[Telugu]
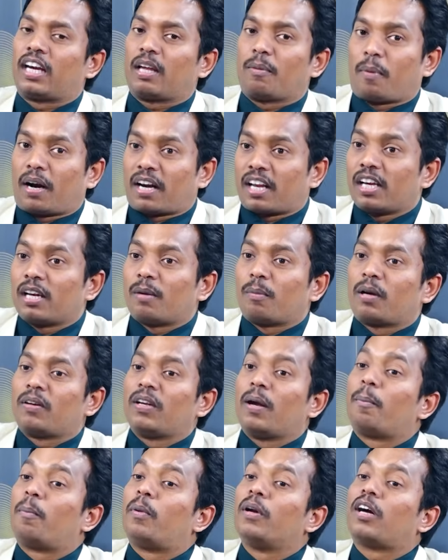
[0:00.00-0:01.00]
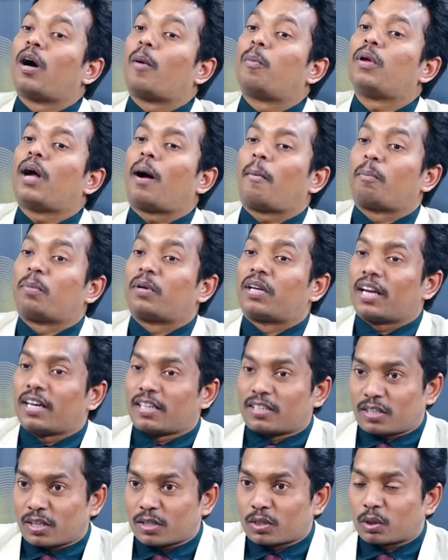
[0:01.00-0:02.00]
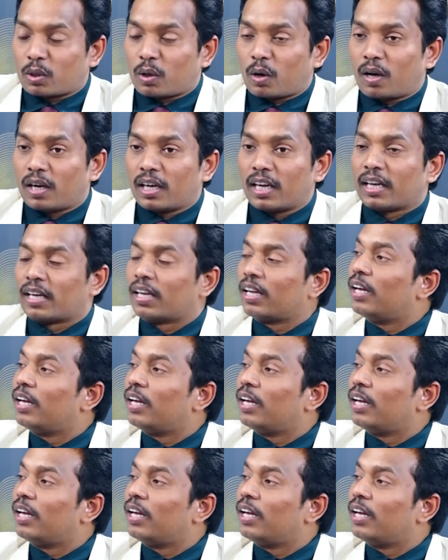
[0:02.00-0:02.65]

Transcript: అంటే మనల్ని మనం ఎప్పటికప్పుడు అప్డేట్ చేసుకోవాలి